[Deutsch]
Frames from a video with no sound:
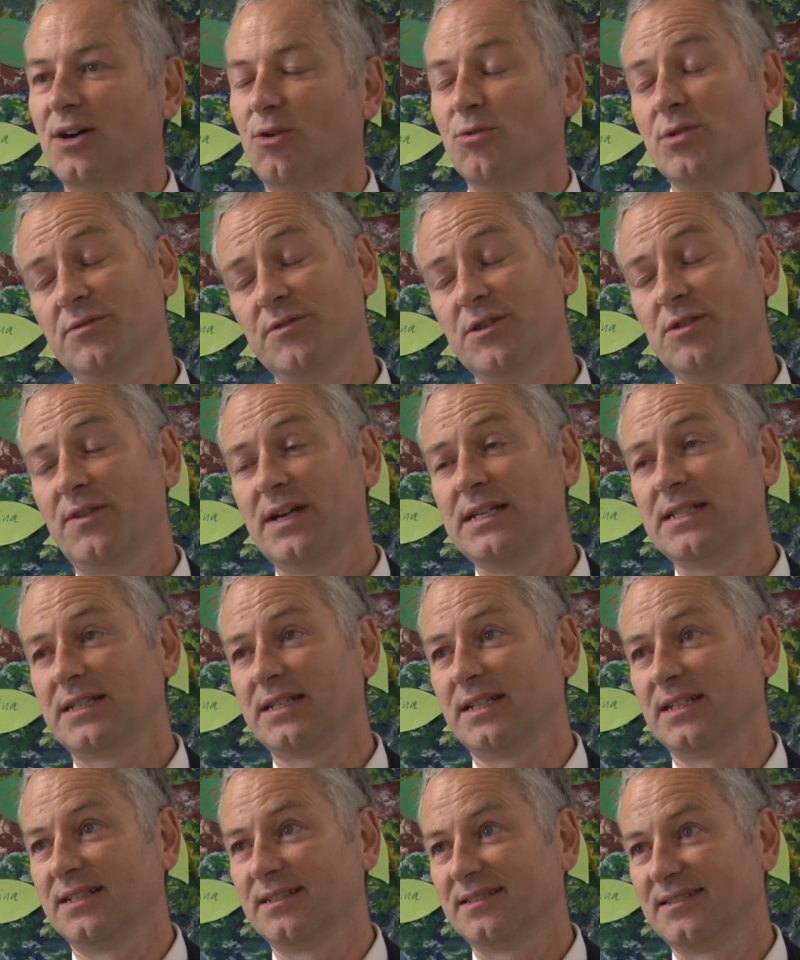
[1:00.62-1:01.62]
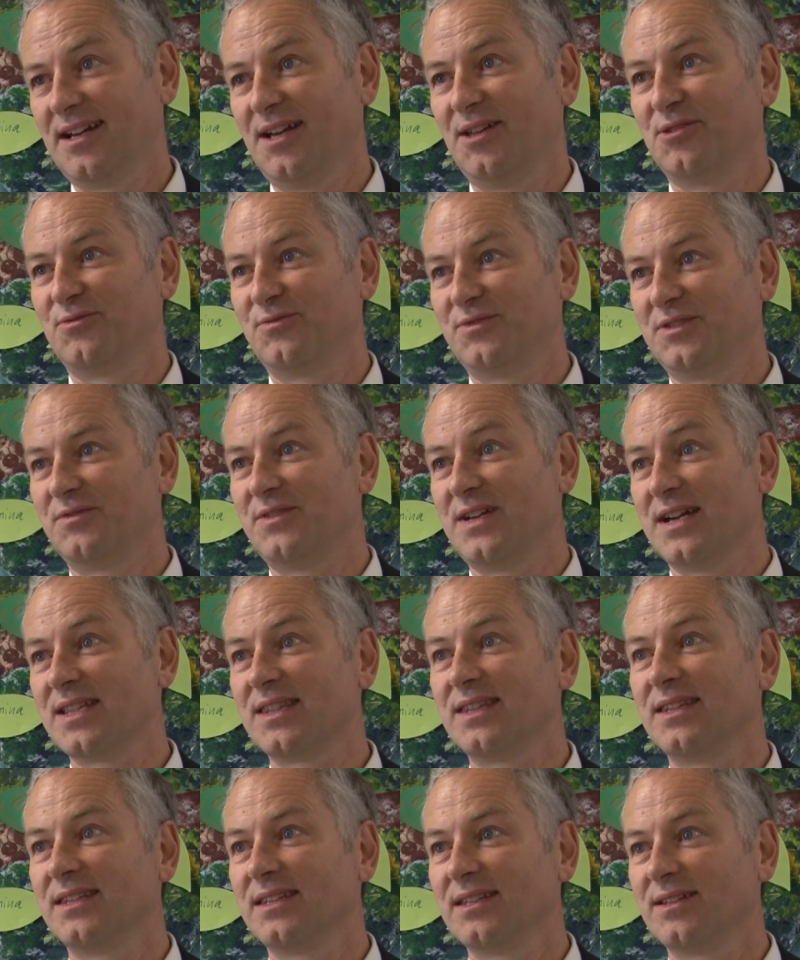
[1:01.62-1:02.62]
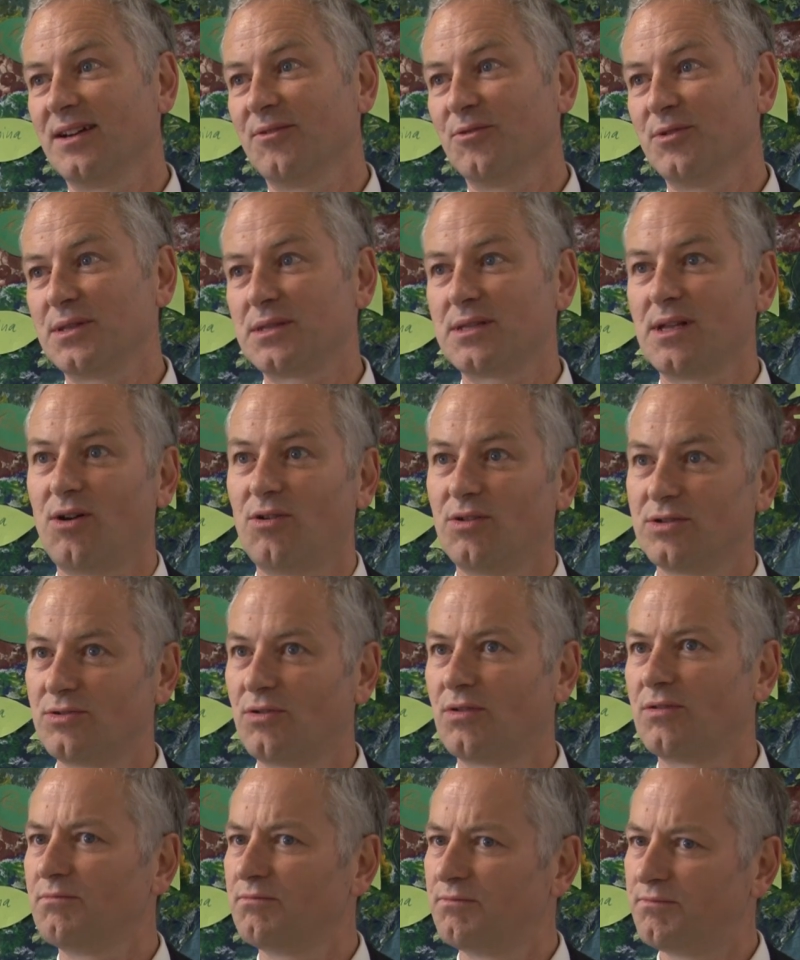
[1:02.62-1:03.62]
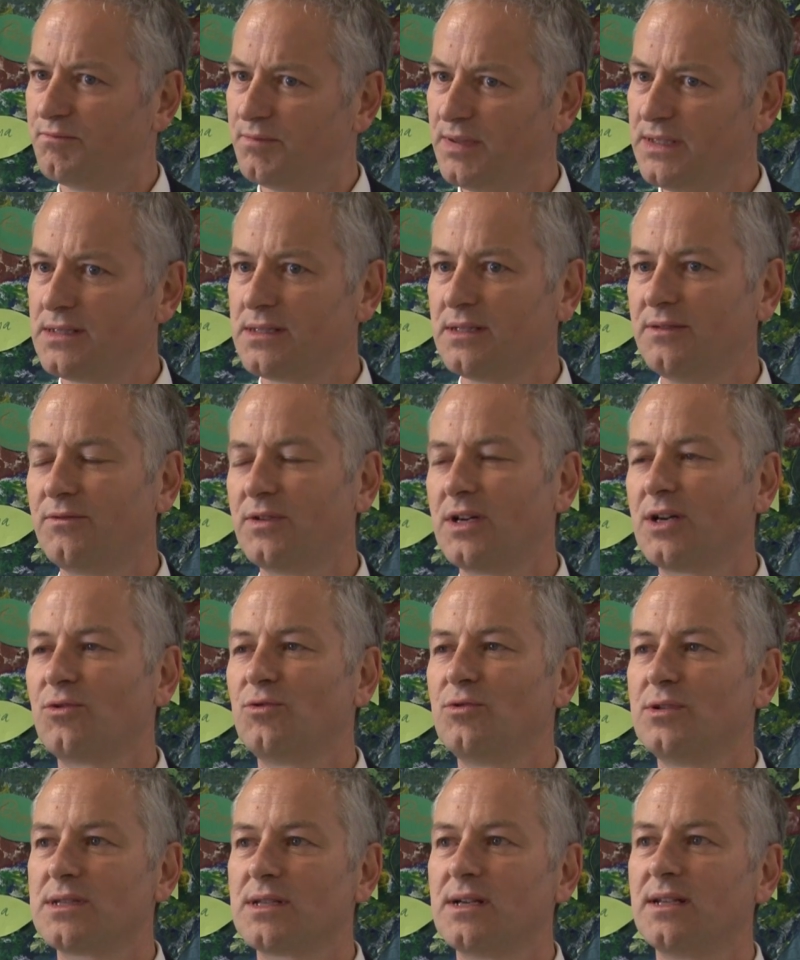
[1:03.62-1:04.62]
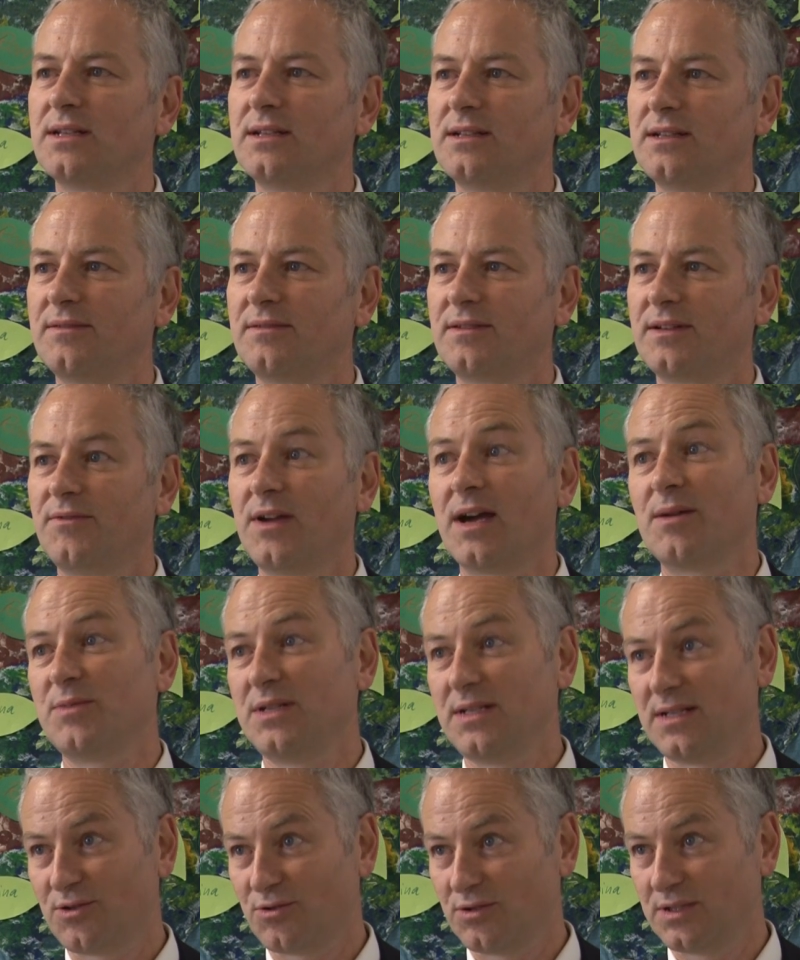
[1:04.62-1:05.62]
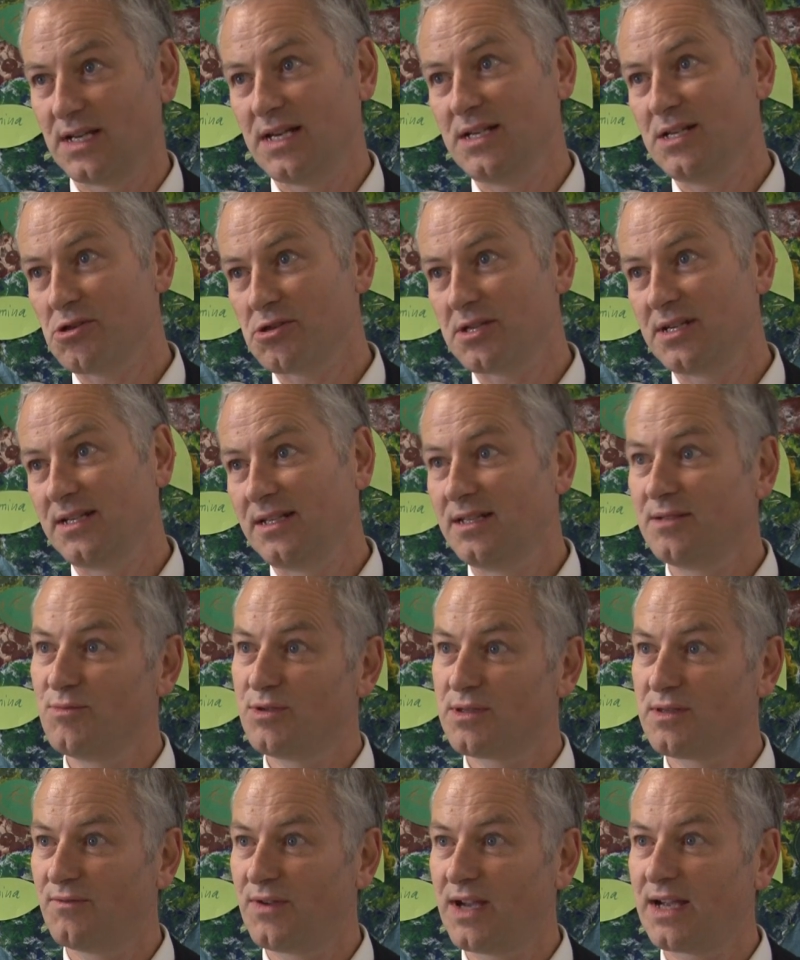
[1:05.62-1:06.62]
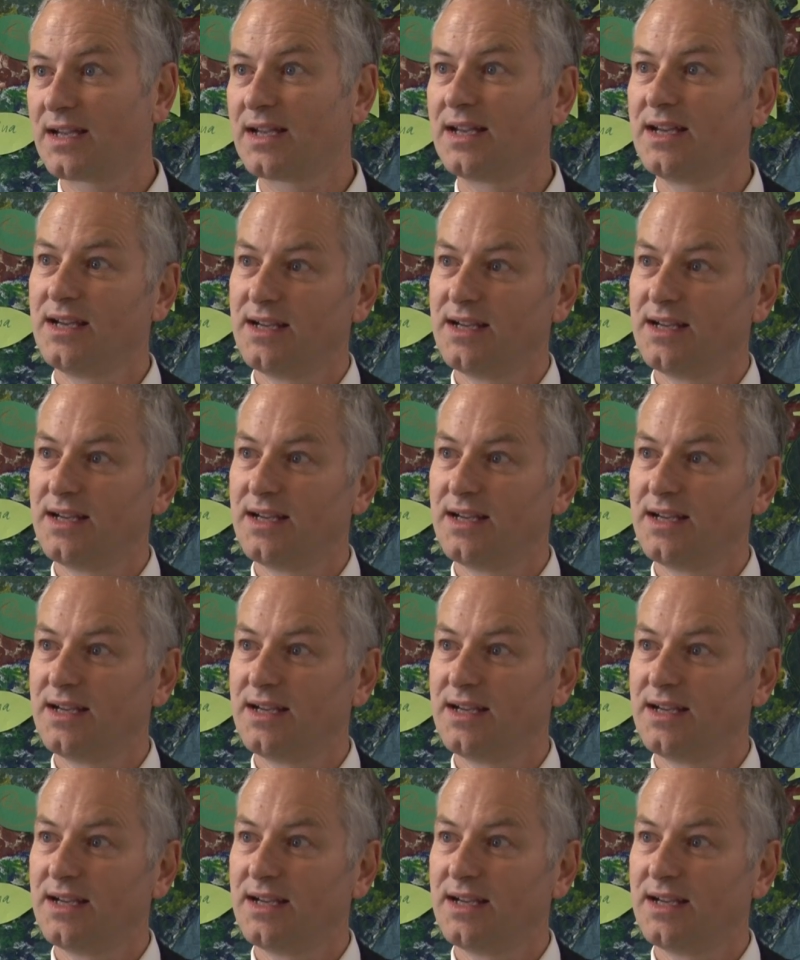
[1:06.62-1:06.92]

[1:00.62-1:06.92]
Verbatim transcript: Und es wird noch weitergehen. Also wir werden uns auch noch ein bisschen vergrößern. Wir haben hier einen Container stehen, die müssen weg.